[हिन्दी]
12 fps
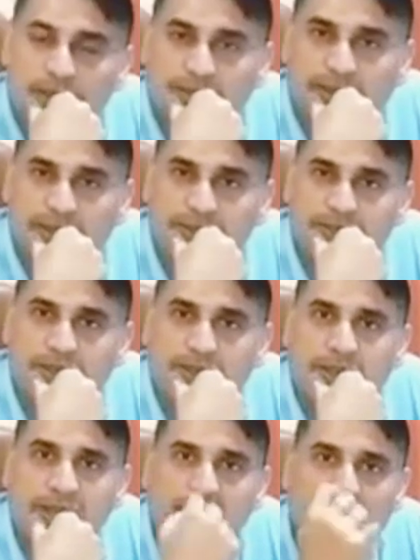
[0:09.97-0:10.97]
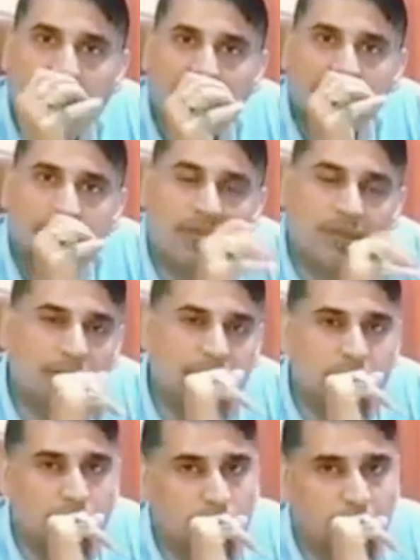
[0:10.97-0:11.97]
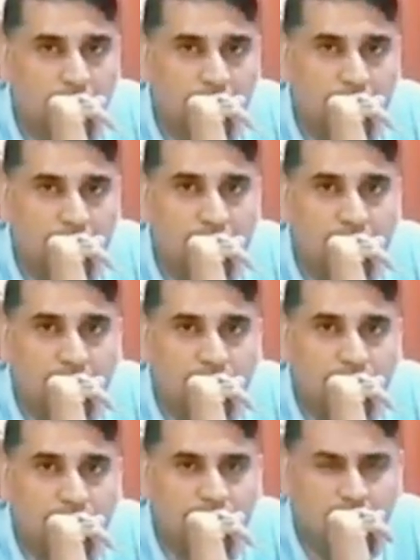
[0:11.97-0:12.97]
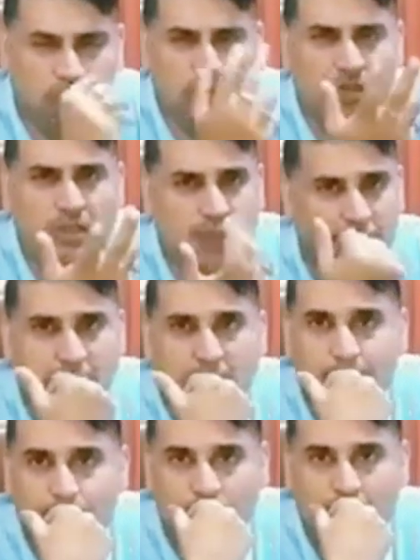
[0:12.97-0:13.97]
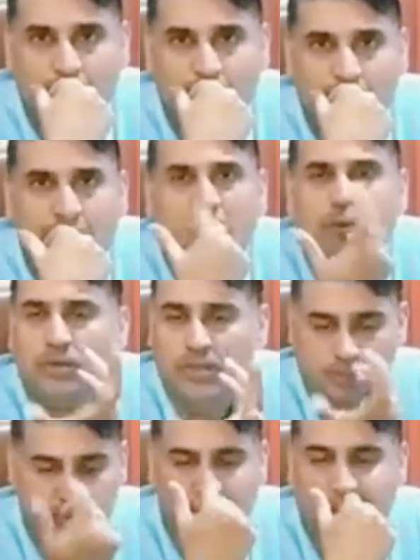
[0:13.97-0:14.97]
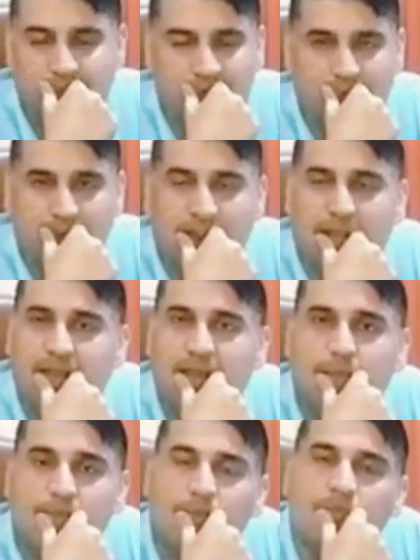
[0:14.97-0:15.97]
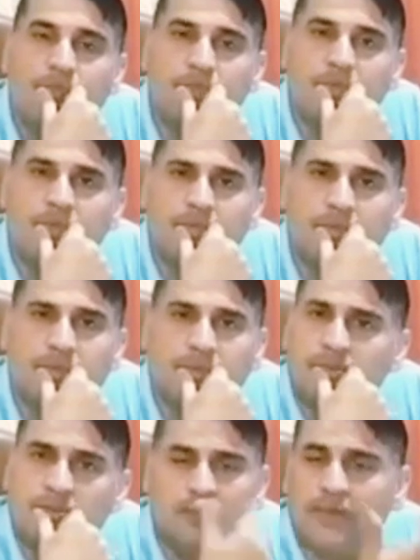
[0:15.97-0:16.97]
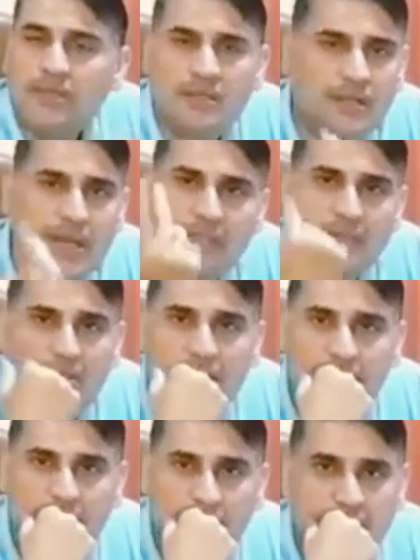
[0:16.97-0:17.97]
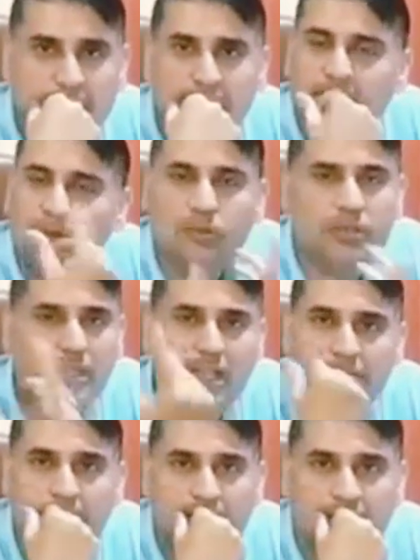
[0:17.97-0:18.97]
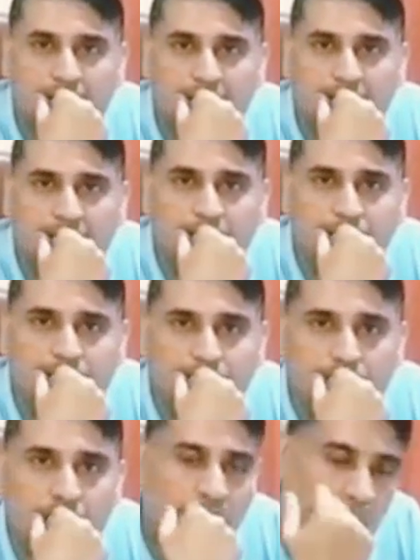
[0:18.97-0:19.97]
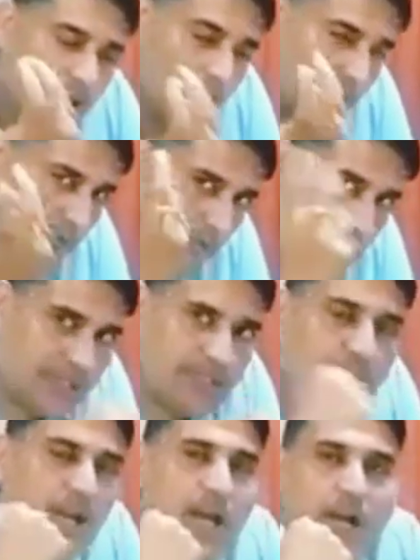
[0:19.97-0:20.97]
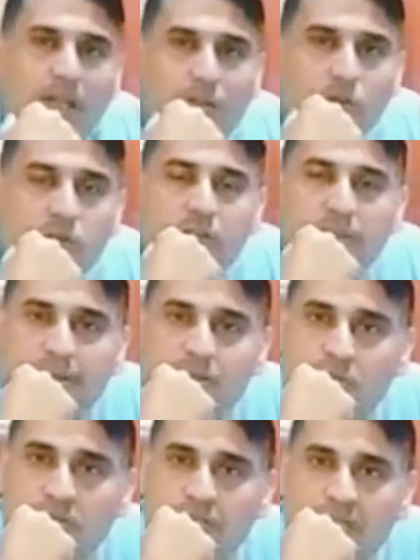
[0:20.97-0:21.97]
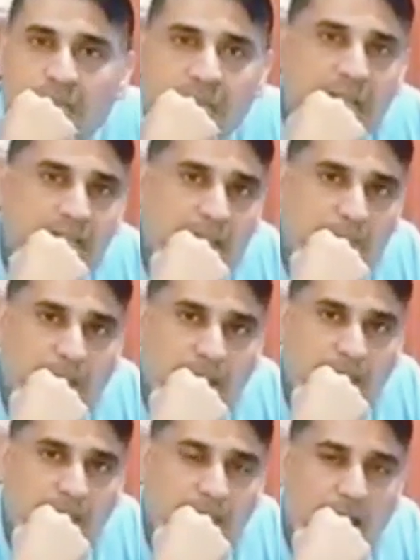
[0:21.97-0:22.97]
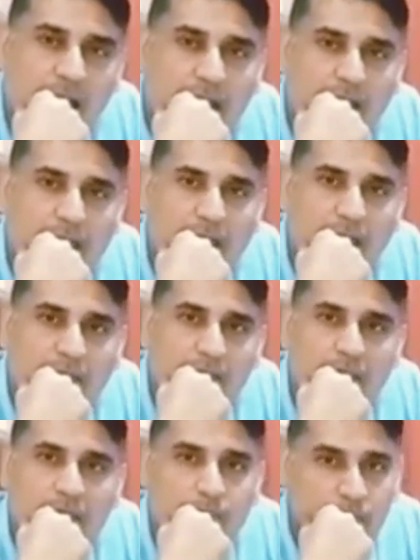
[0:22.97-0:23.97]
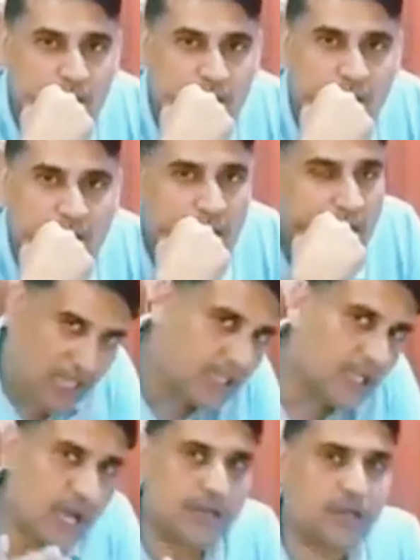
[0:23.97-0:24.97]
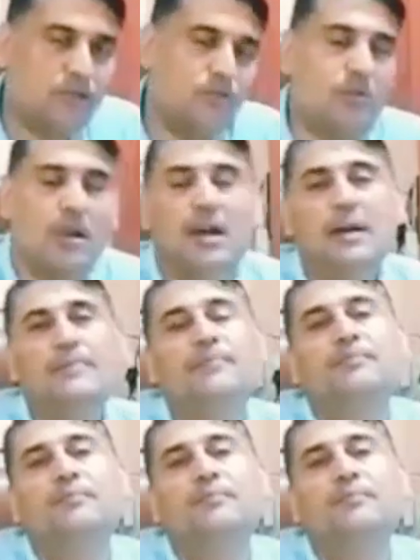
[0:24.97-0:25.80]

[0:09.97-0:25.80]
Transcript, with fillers: ये कि टीचर ने क्लास में एक बच्चे को डांट दिया क्योंकि उसका शायद काम पूरा नहीं था या कोई शैतानी कर रहा था टीचर क्लास से निकल के दूसरी क्लास में चली गई वो बच्चा दूसरे बच्चों से यह कहता पाया गया कि टीचर ने मुझे डांट हाथ काट लूंगा